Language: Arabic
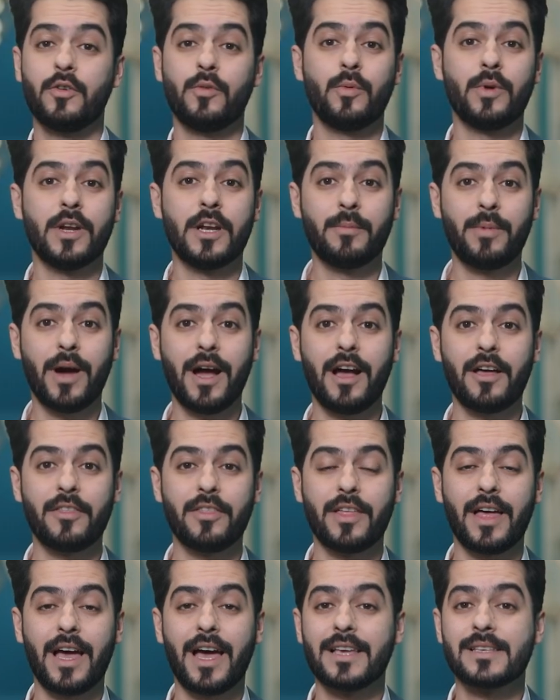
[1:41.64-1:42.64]
والبعض
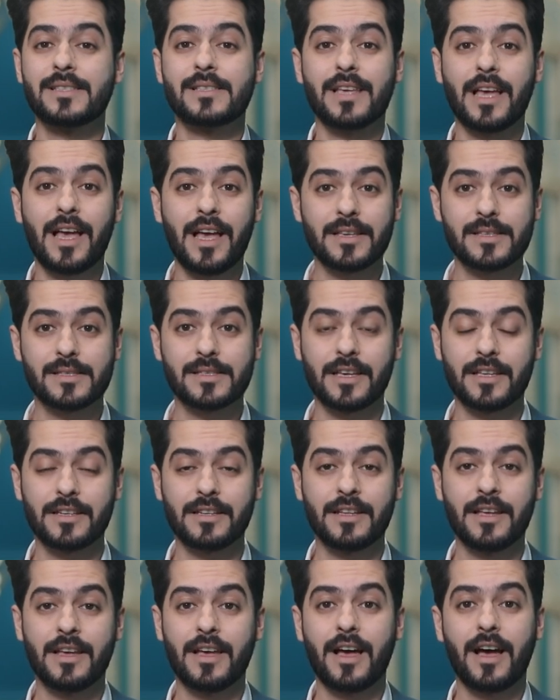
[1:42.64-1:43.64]
أساسا
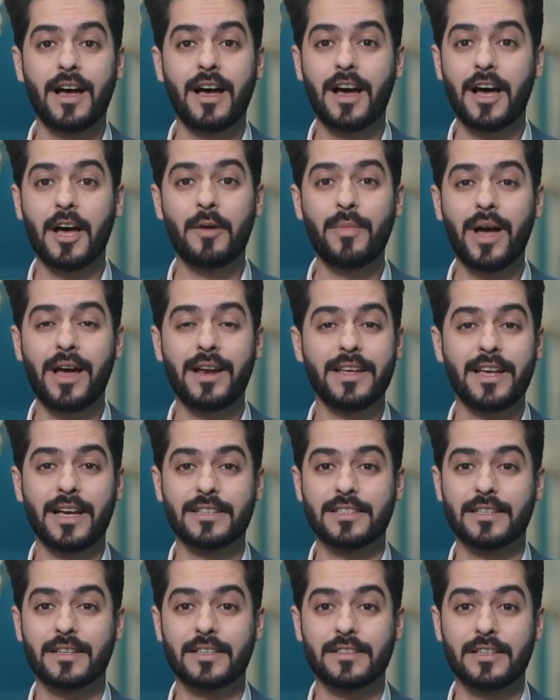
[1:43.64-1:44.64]
آماله
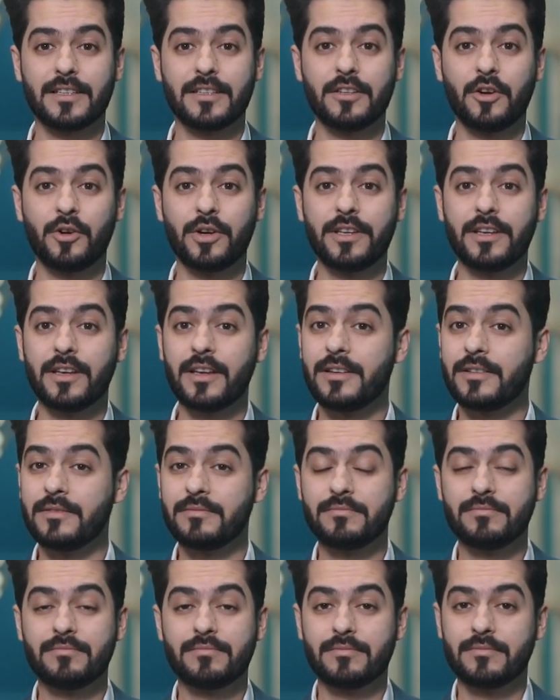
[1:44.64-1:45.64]
يعتقد أنه هي
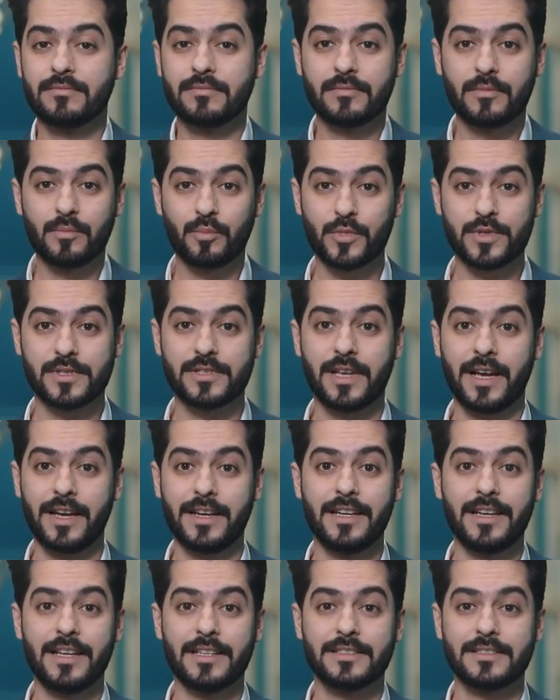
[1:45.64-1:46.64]

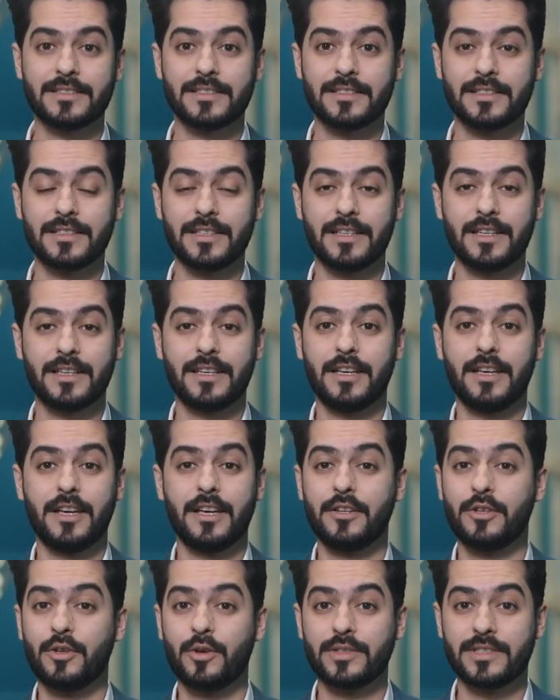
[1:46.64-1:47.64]
مستحيلة
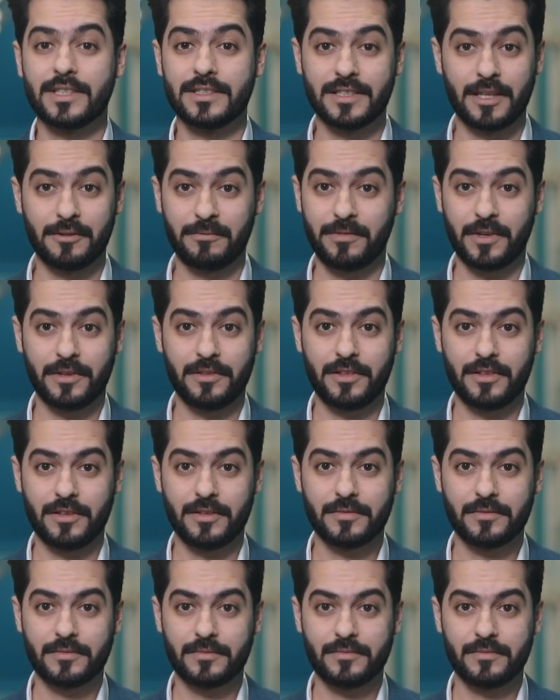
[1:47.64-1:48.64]
أنه تتنفذ
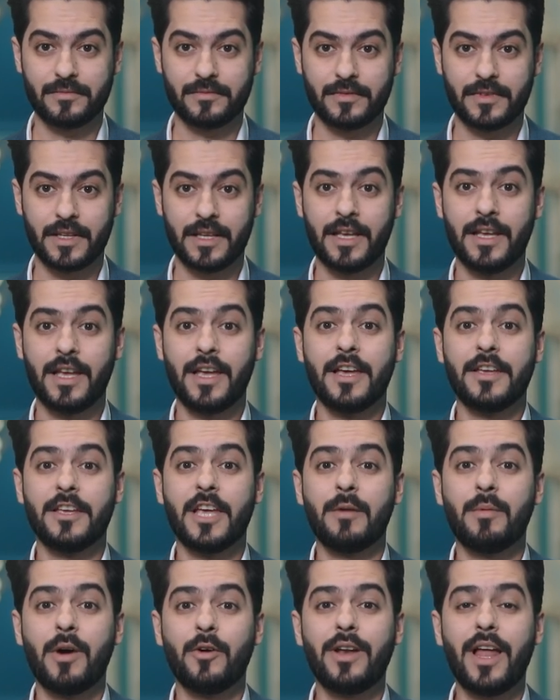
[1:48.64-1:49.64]

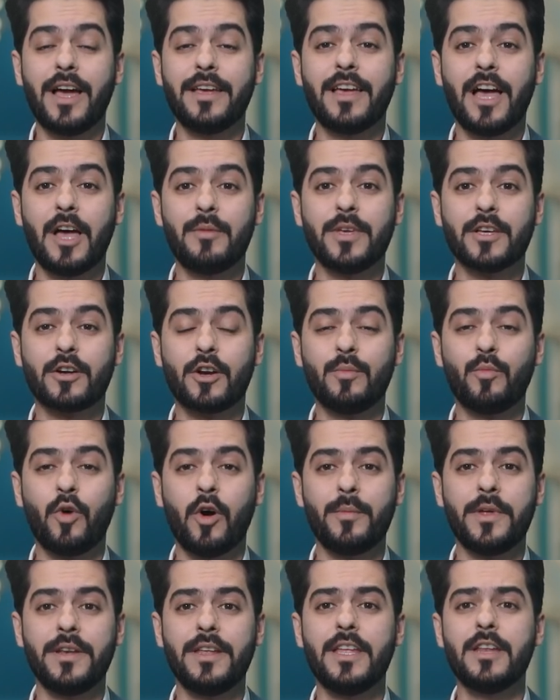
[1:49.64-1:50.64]
يا مولاي أمير
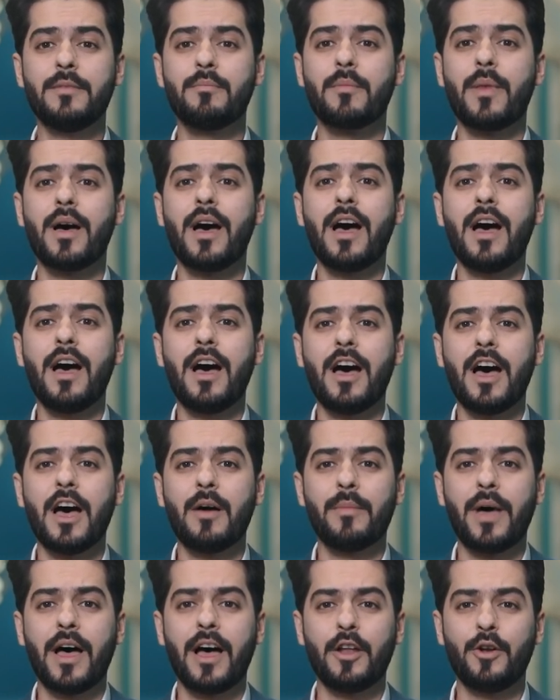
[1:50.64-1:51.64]
المؤمنين ما
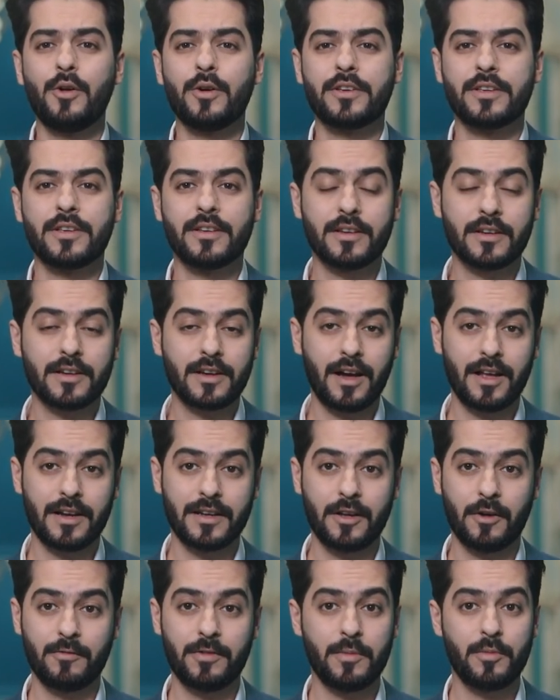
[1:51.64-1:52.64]
آمالك قال
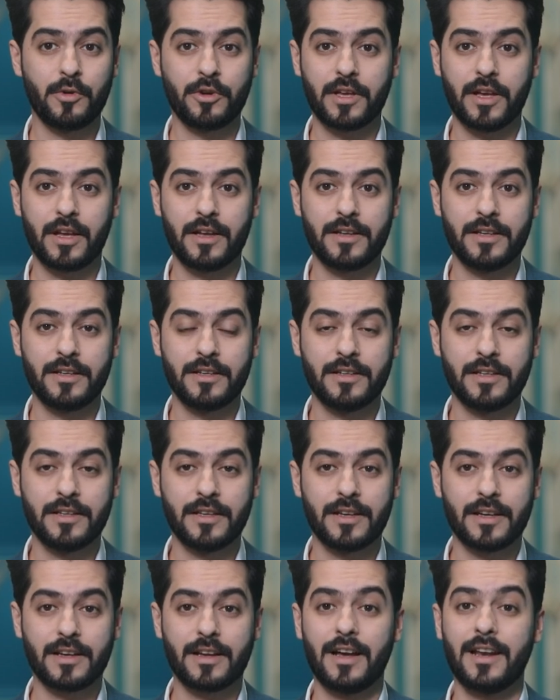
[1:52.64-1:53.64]
نوف البكالي
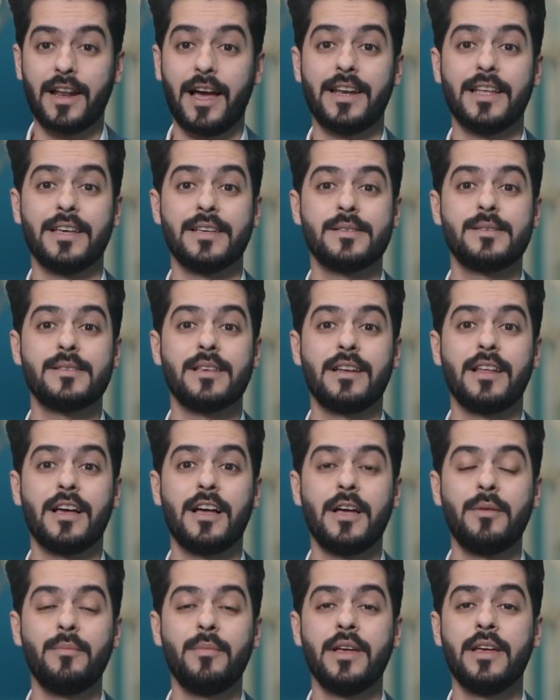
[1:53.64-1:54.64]
قال عليه
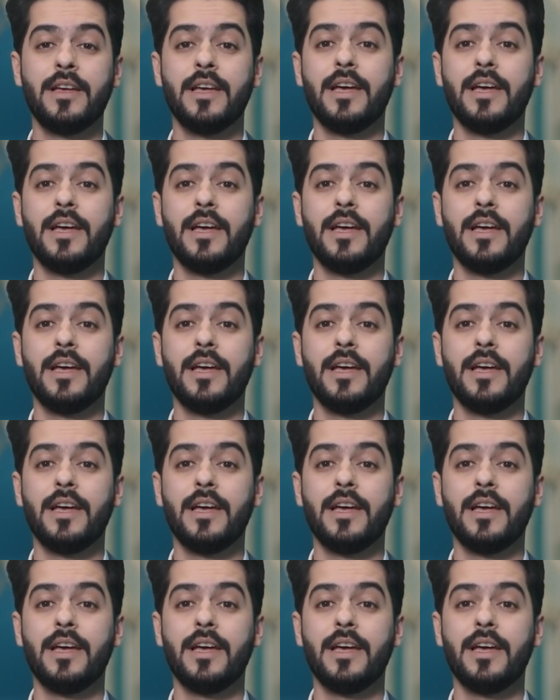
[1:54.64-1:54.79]
السلام